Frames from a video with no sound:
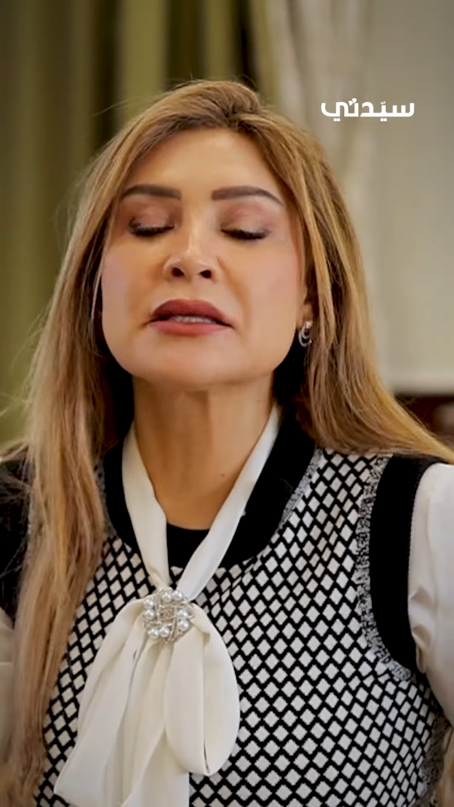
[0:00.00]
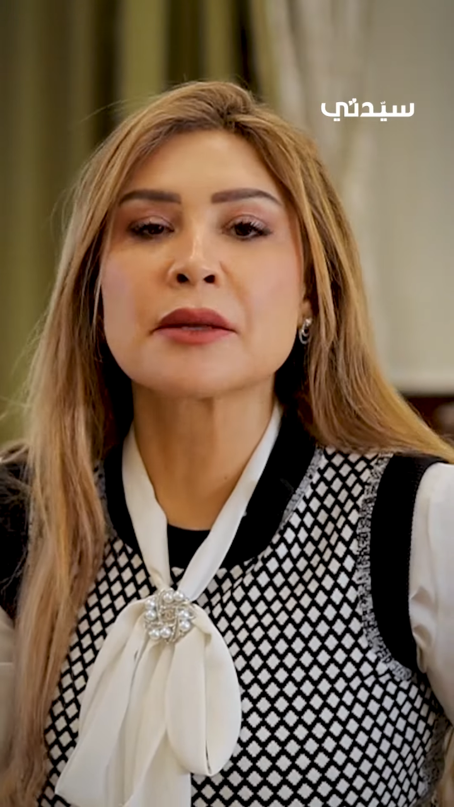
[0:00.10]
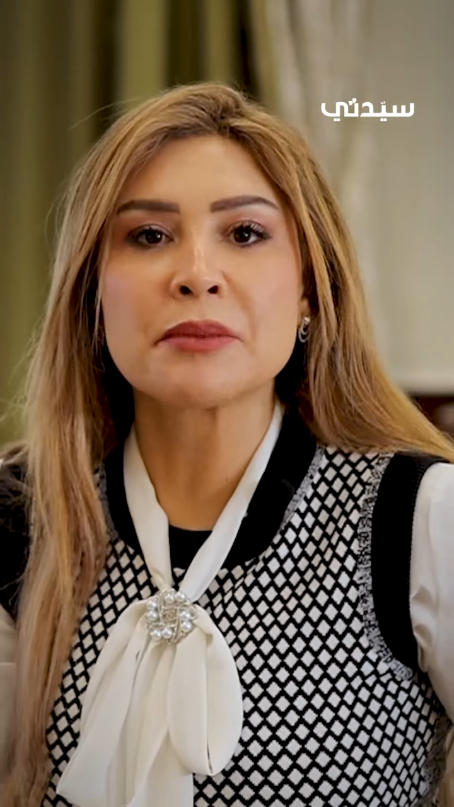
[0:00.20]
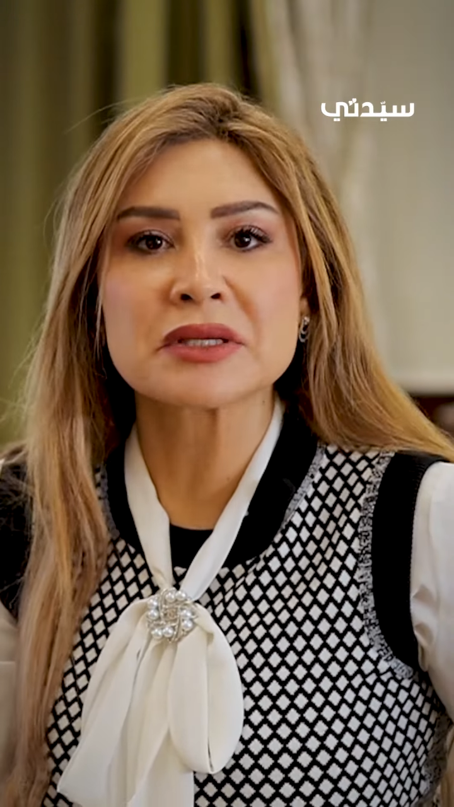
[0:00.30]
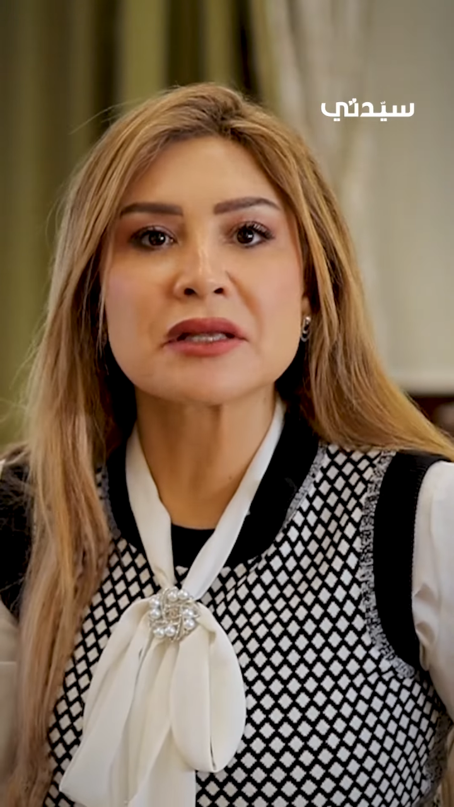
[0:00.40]
أنت
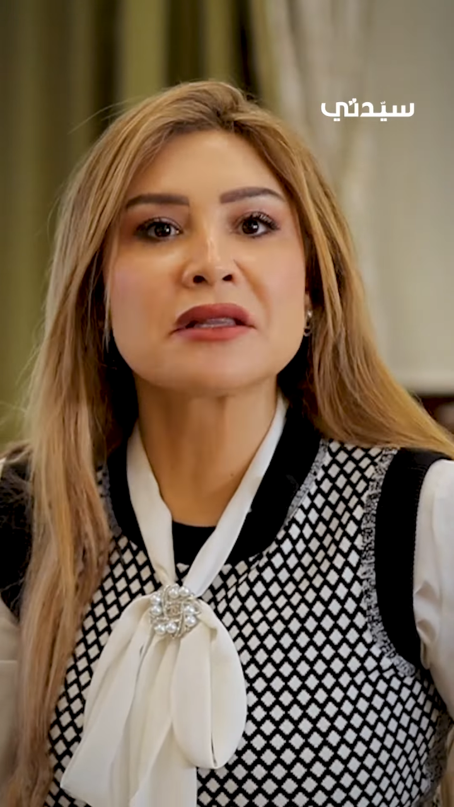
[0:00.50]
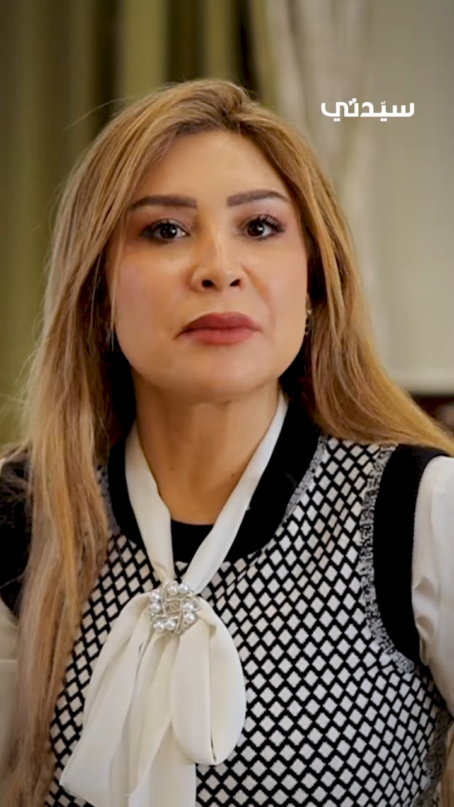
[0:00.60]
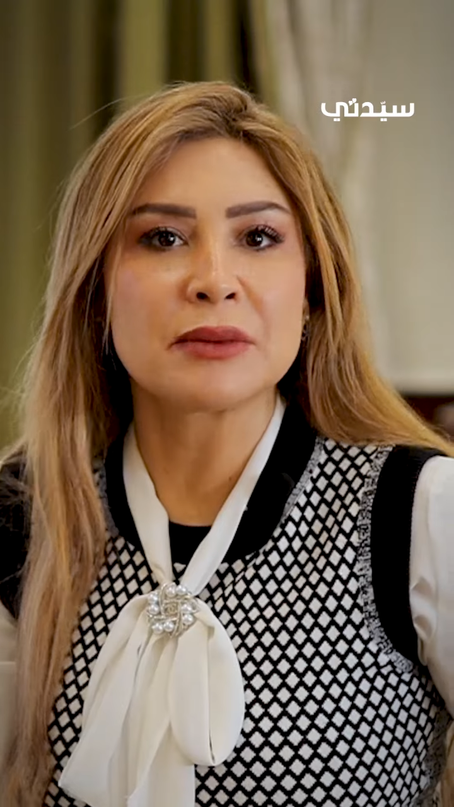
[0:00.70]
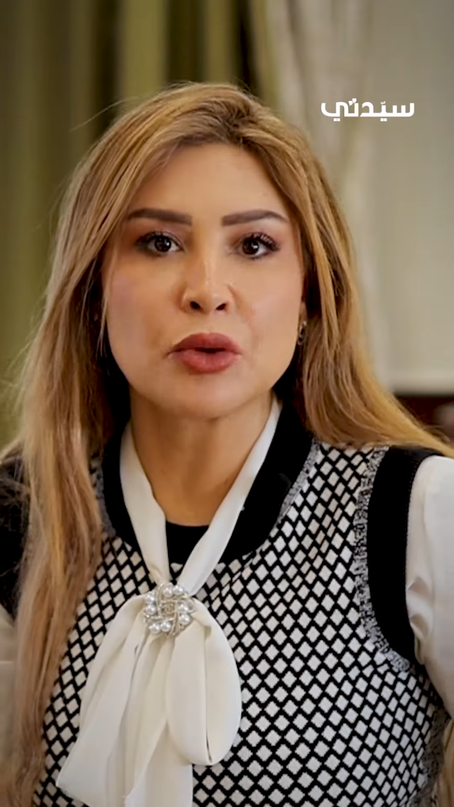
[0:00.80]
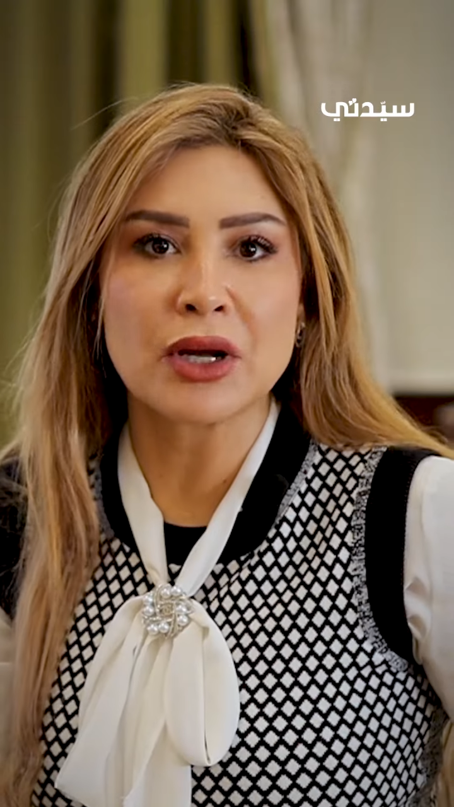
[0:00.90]
انبسطت
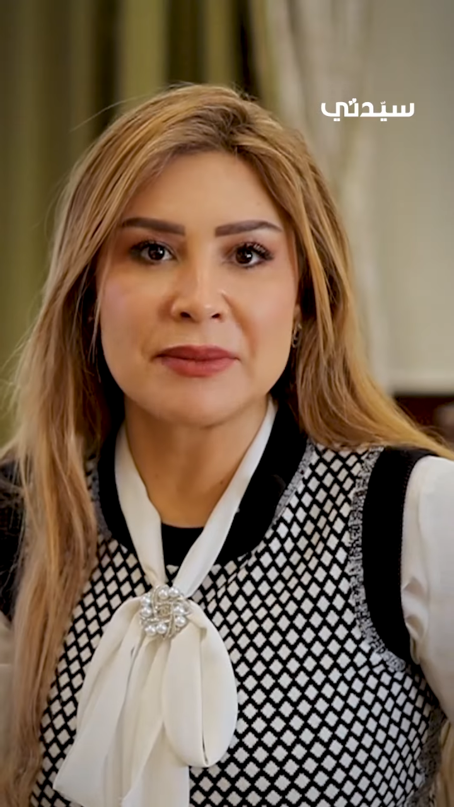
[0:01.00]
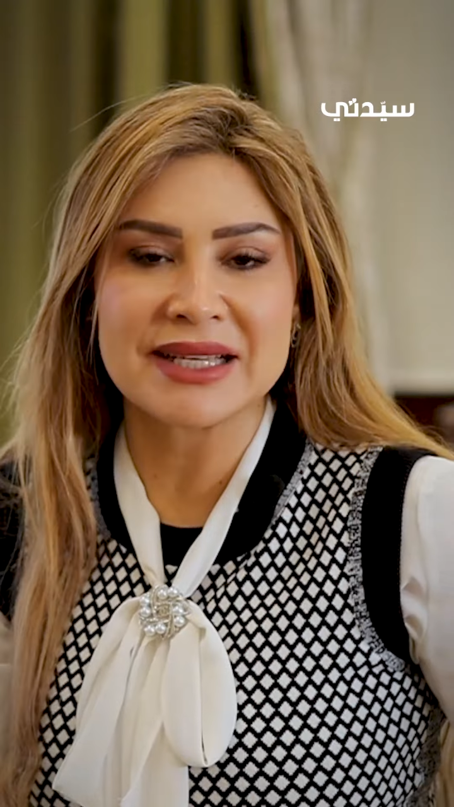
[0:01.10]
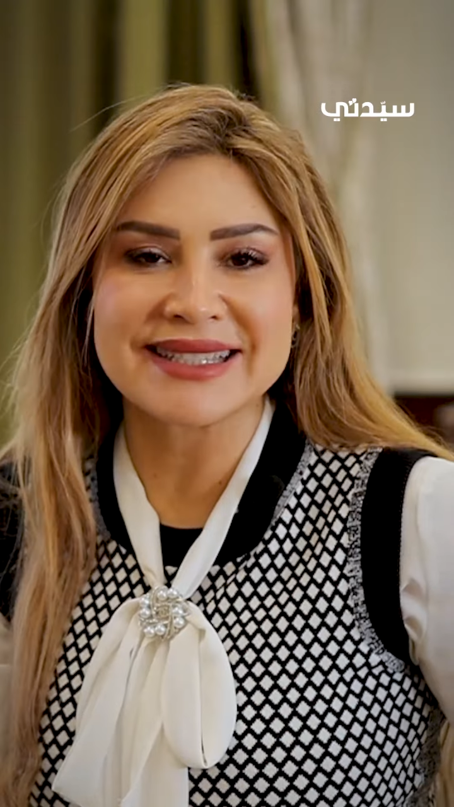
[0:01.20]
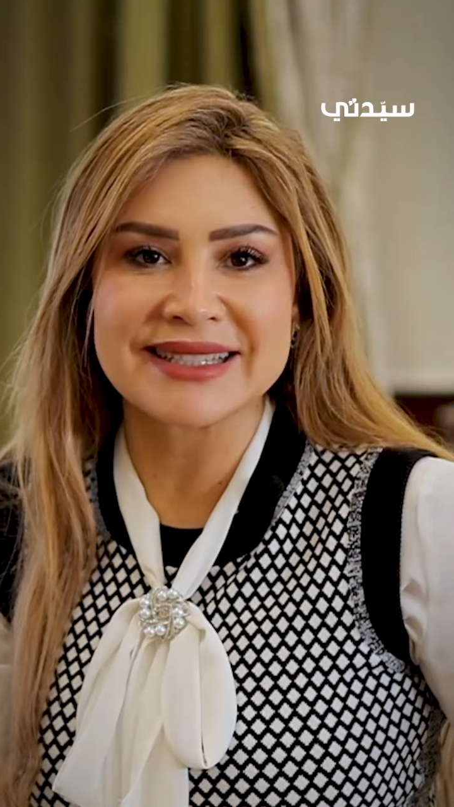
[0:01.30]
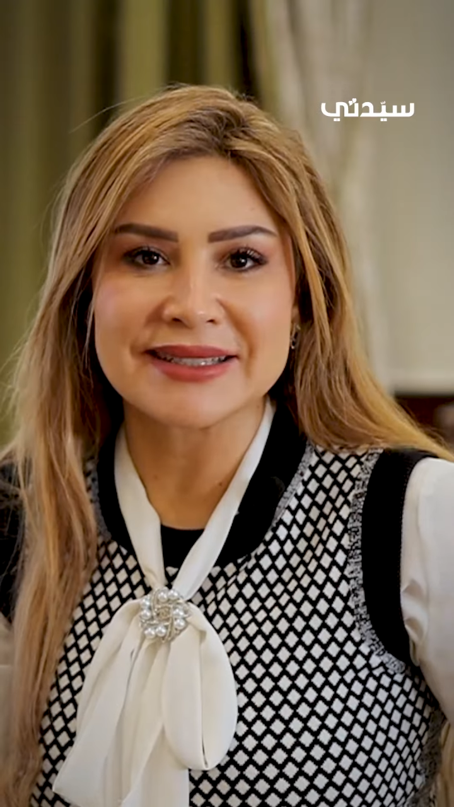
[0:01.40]
بالمجاملة دي.